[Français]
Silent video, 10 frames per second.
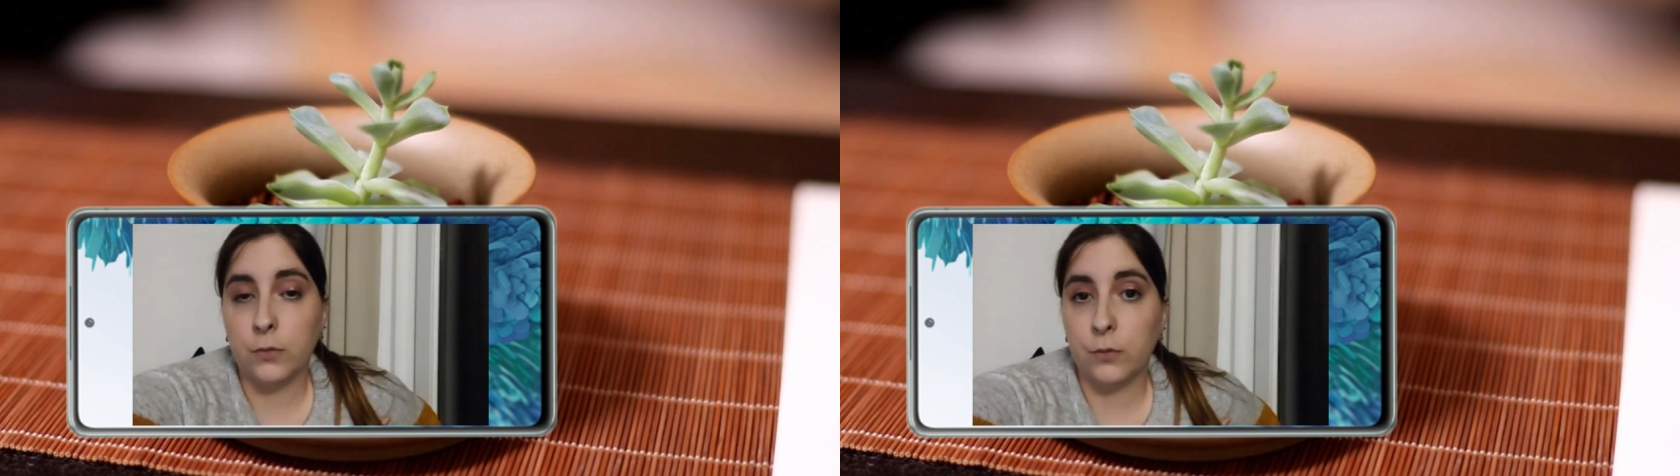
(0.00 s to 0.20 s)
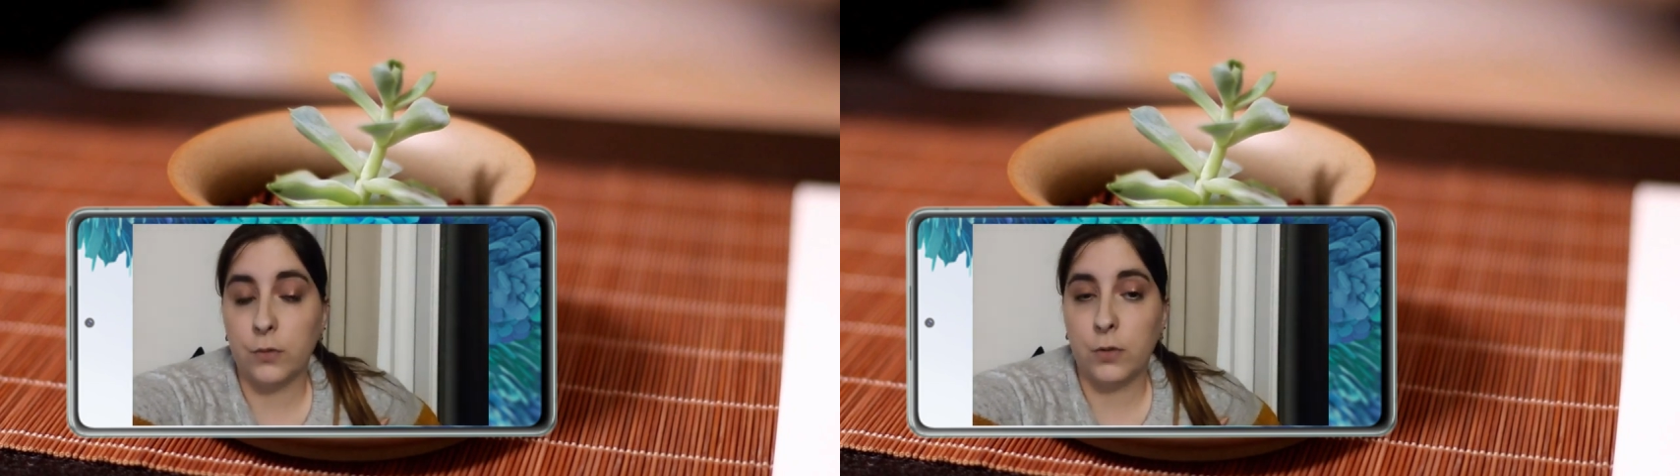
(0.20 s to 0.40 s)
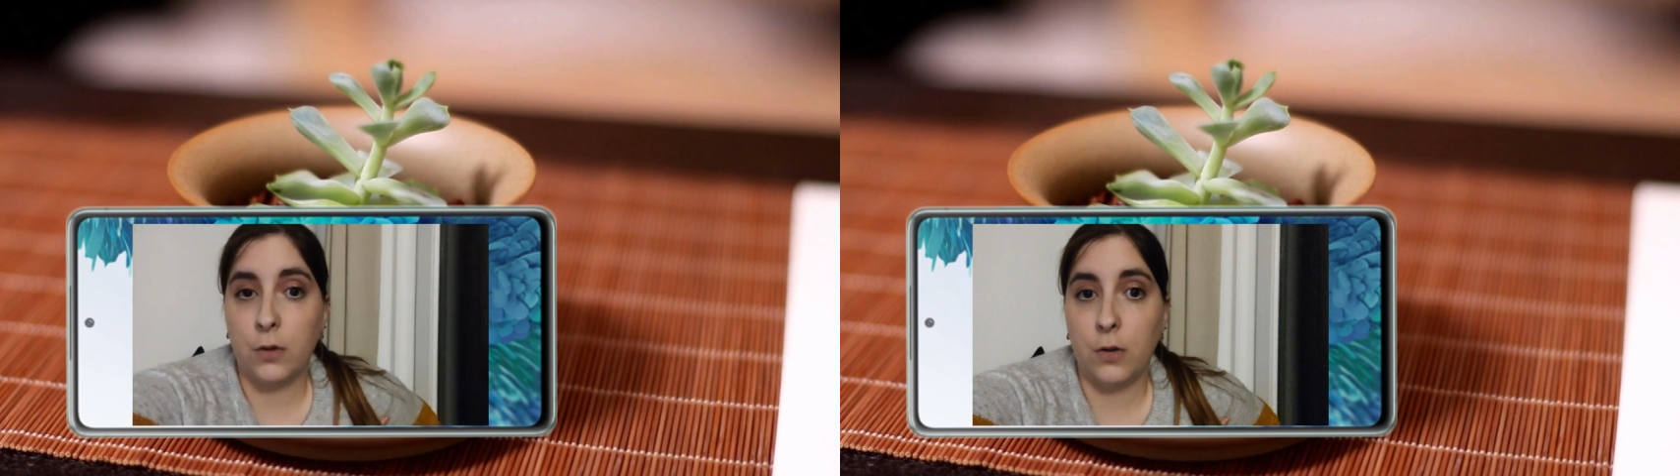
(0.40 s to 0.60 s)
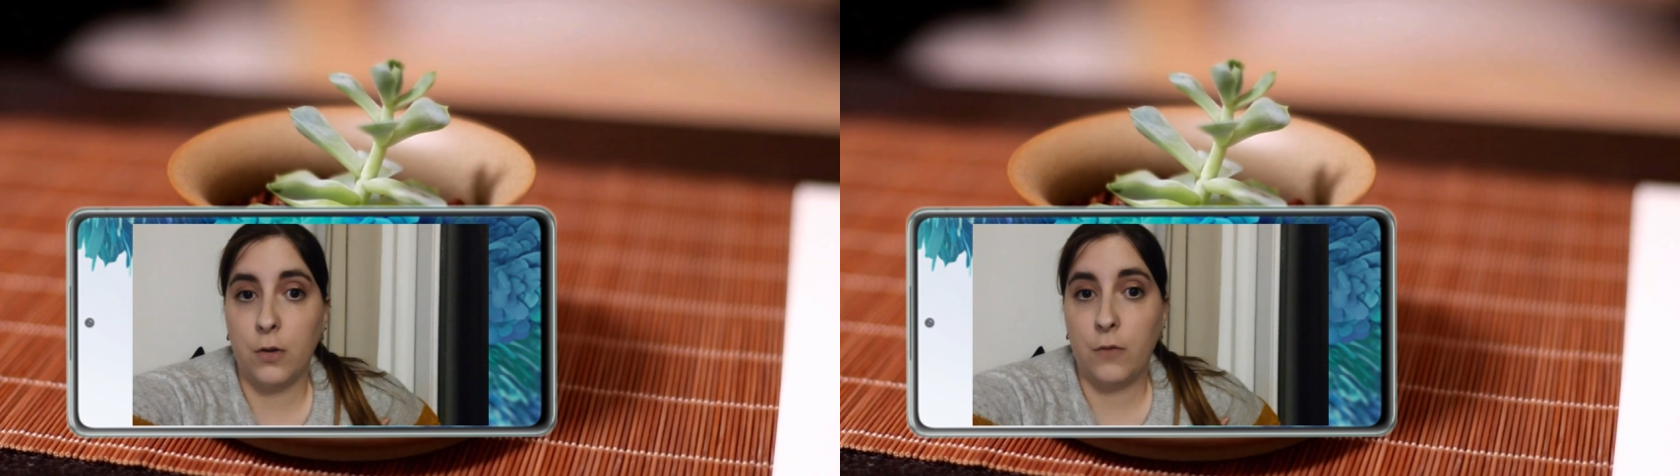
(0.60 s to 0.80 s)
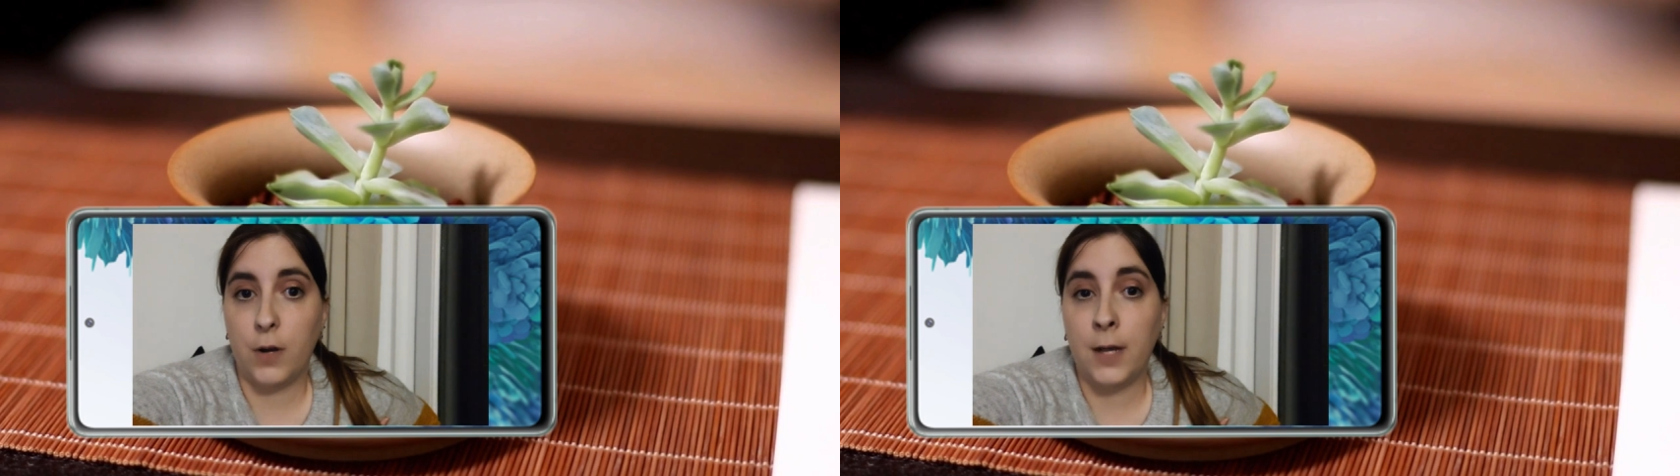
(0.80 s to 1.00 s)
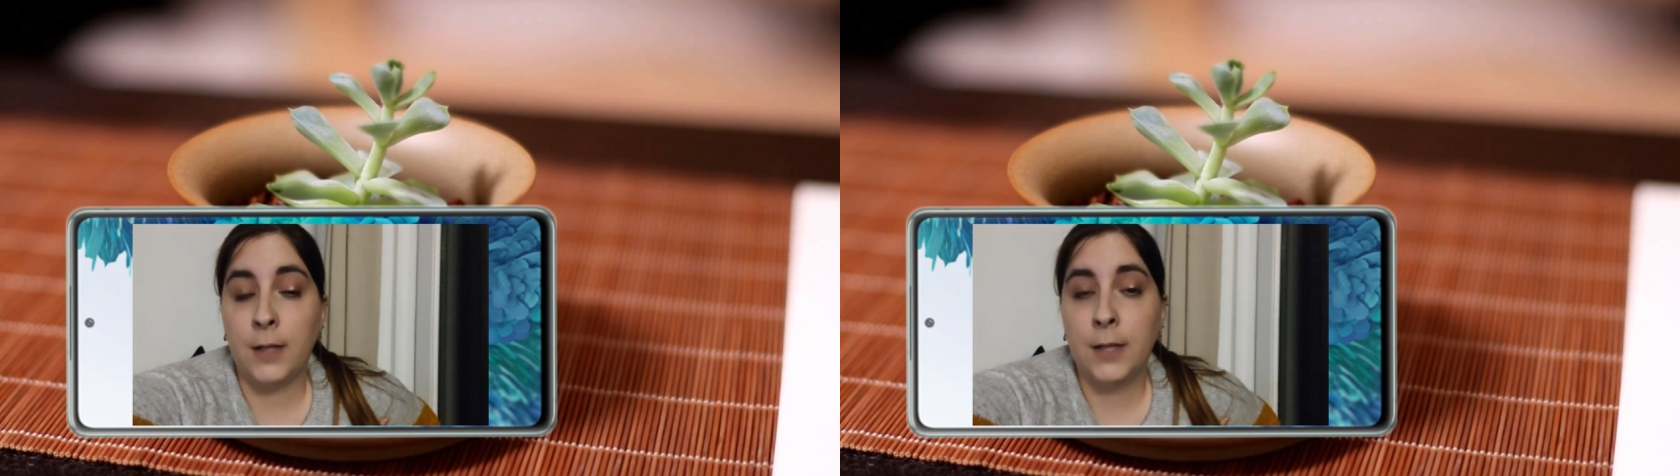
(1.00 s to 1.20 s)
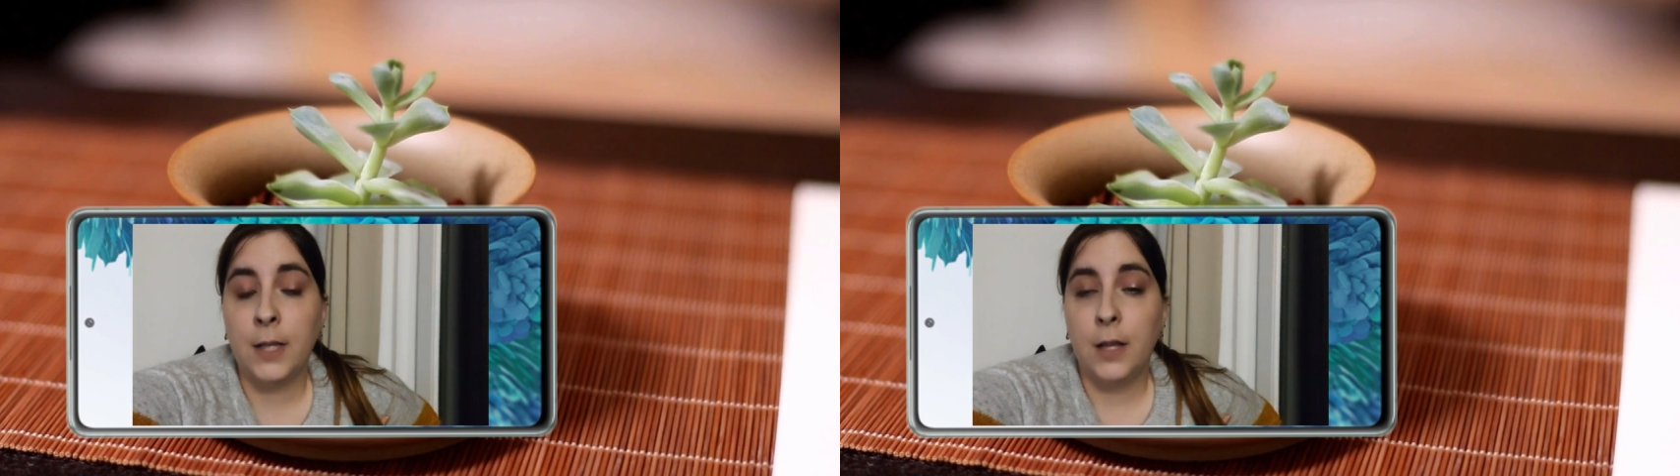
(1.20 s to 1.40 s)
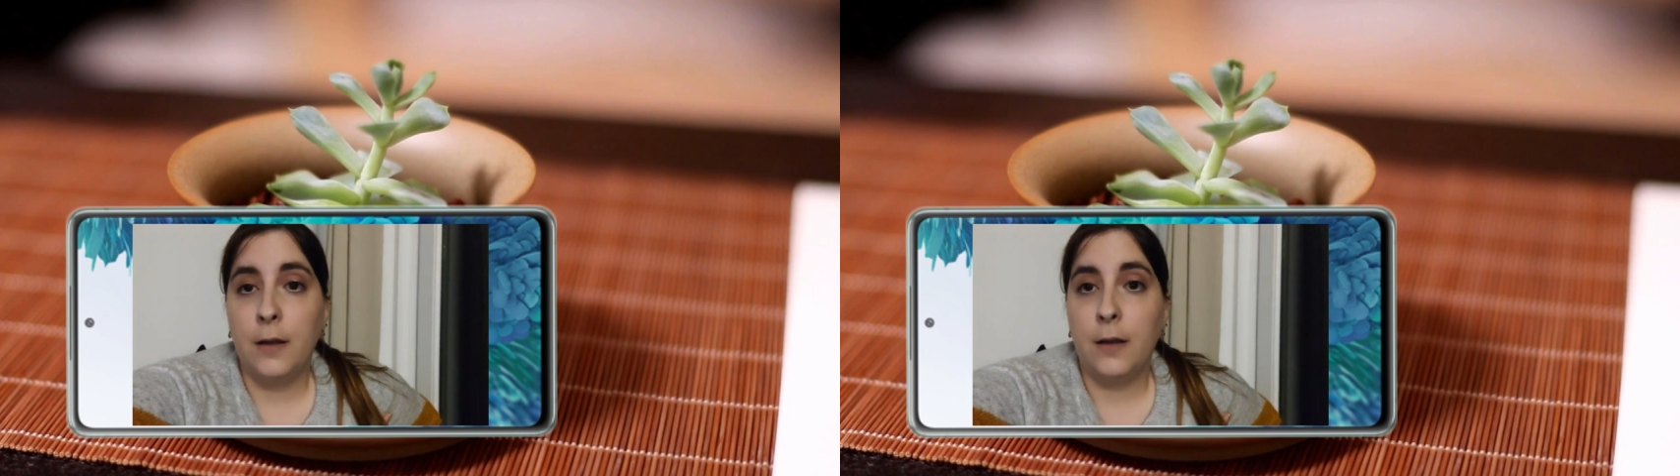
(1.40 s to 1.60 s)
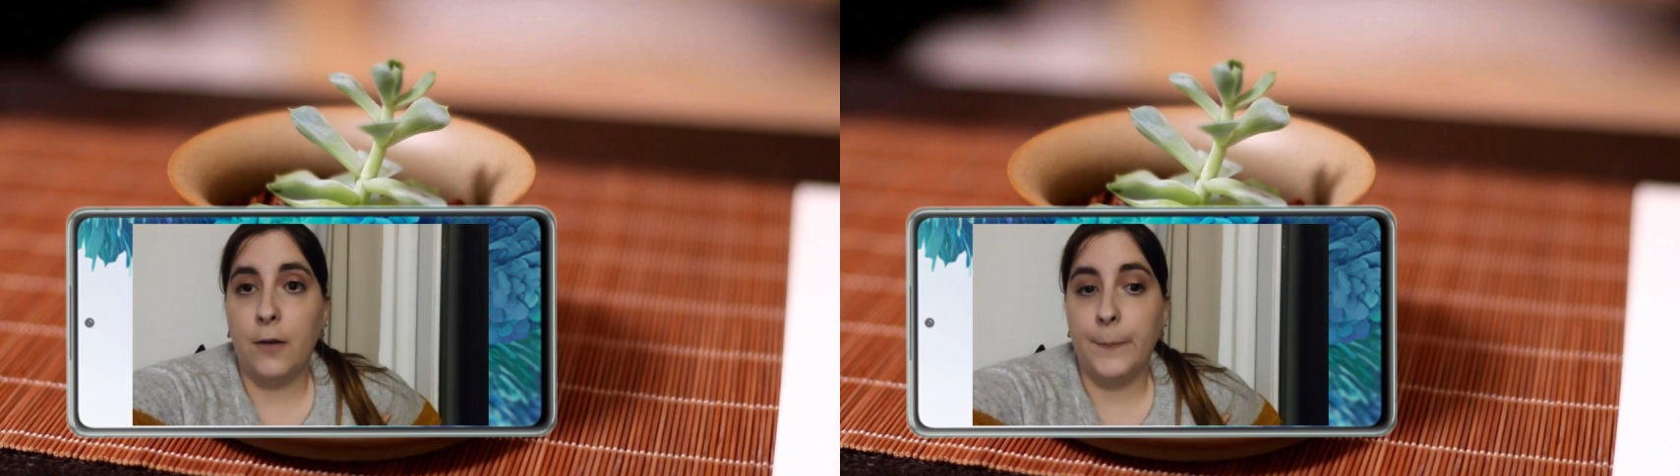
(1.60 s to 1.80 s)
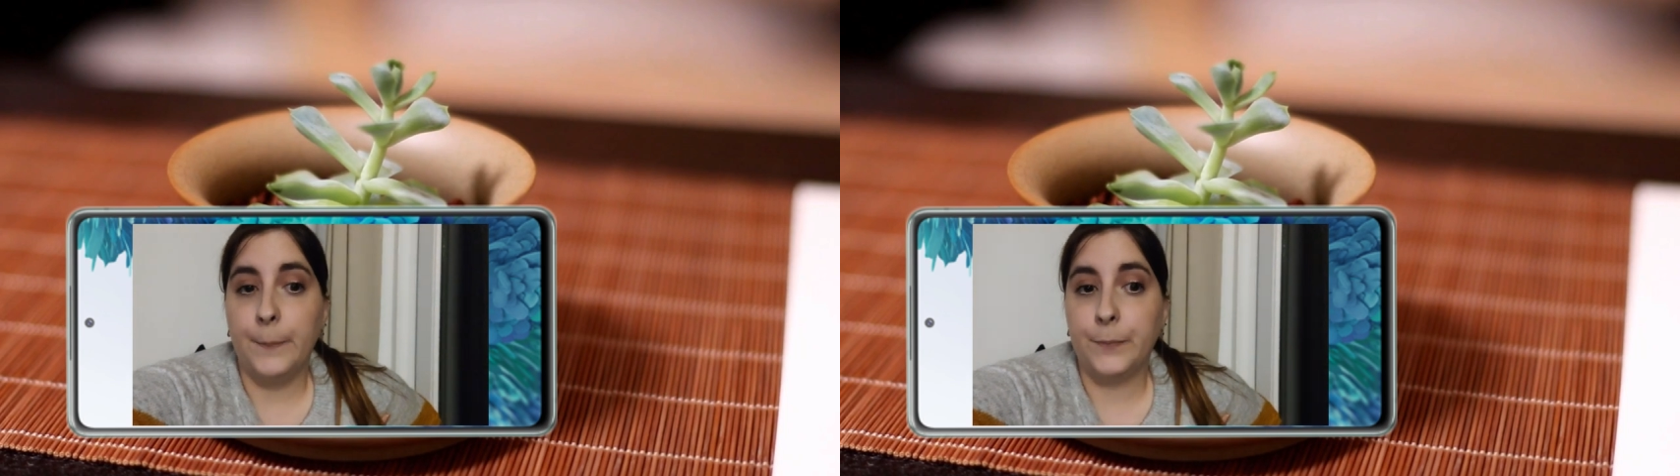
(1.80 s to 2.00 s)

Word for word: Donc euh, voilà. Euh,